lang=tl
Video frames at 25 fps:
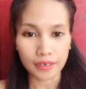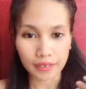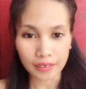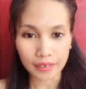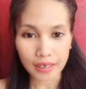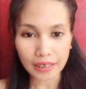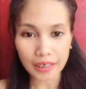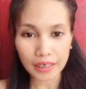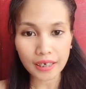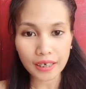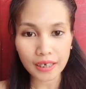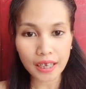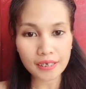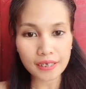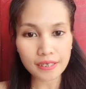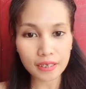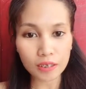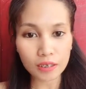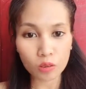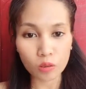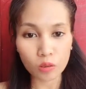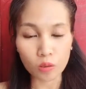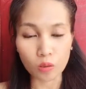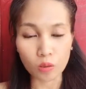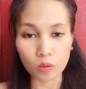
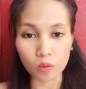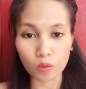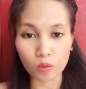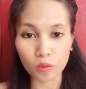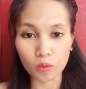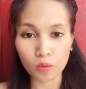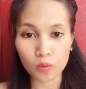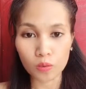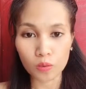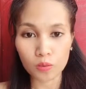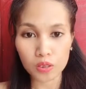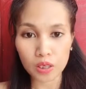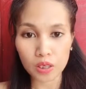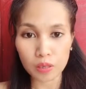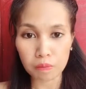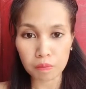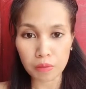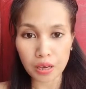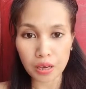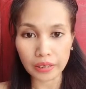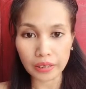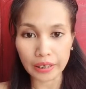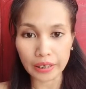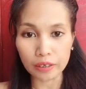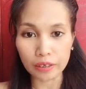naranasan ko sa
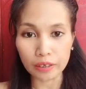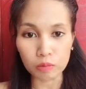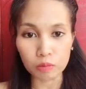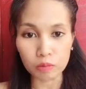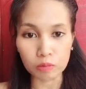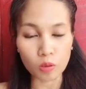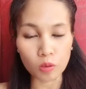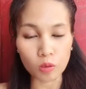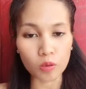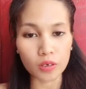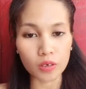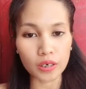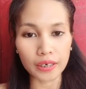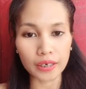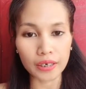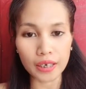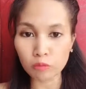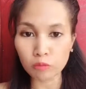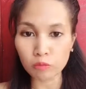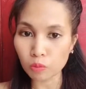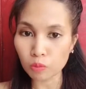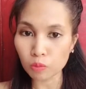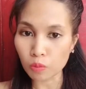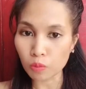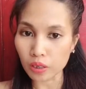pag-inom ko ng
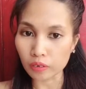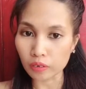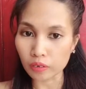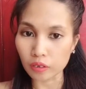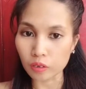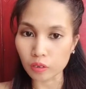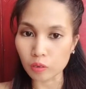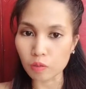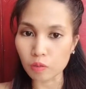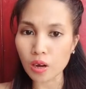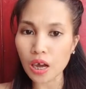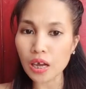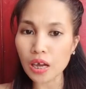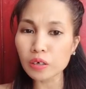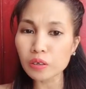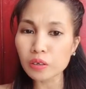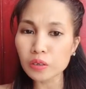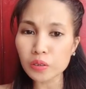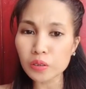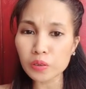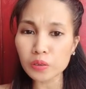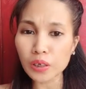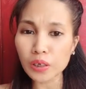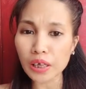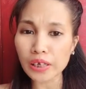lemon water kung ano
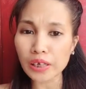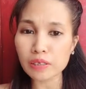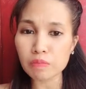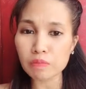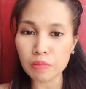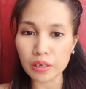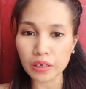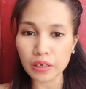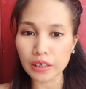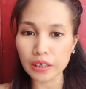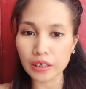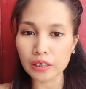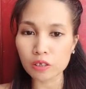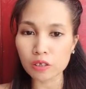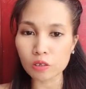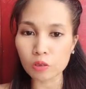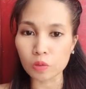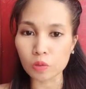yung na-experience